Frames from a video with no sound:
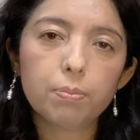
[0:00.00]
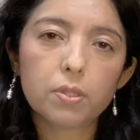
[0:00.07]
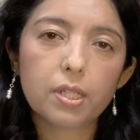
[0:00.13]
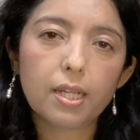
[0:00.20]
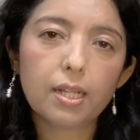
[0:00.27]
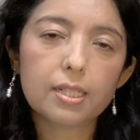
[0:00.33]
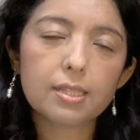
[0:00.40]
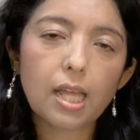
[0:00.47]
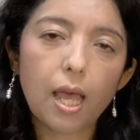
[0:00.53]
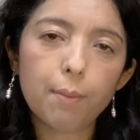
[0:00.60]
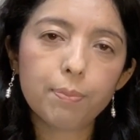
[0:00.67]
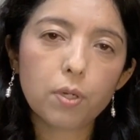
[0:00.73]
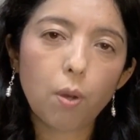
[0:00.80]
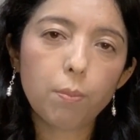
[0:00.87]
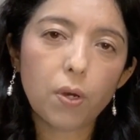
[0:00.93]
porque nessa
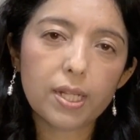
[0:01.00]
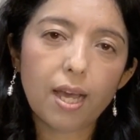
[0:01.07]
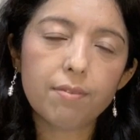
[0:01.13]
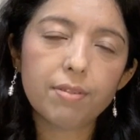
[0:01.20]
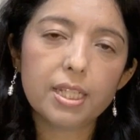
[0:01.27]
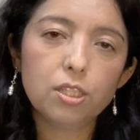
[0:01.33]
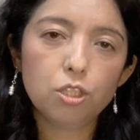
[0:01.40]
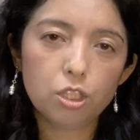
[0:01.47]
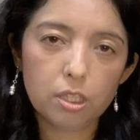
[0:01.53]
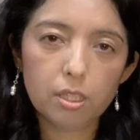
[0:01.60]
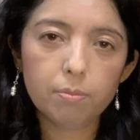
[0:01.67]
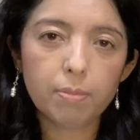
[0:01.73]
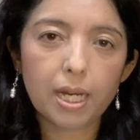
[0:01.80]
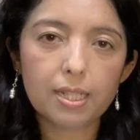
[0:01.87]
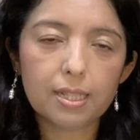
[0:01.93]
época eu morava em
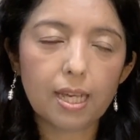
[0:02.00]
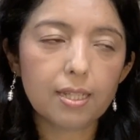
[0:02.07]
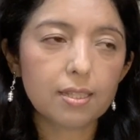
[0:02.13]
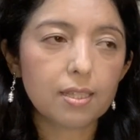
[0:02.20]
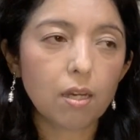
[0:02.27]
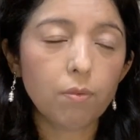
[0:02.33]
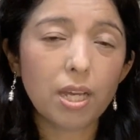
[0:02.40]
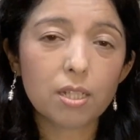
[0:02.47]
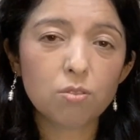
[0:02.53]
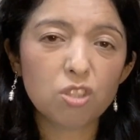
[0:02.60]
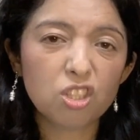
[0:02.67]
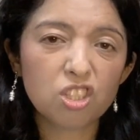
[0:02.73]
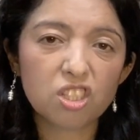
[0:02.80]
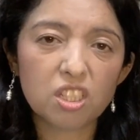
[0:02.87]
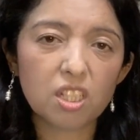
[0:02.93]
Tiba, né? Então era um
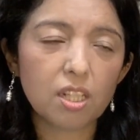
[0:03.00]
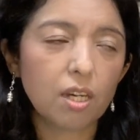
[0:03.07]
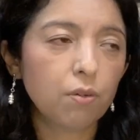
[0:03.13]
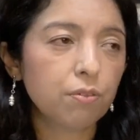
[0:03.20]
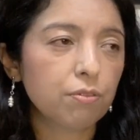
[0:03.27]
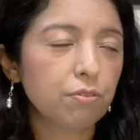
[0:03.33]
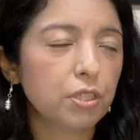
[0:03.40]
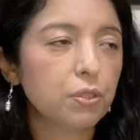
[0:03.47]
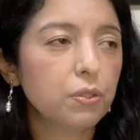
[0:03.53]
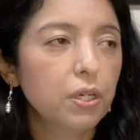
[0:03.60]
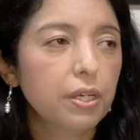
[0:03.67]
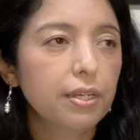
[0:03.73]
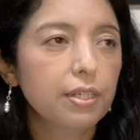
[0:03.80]
estirão, viu?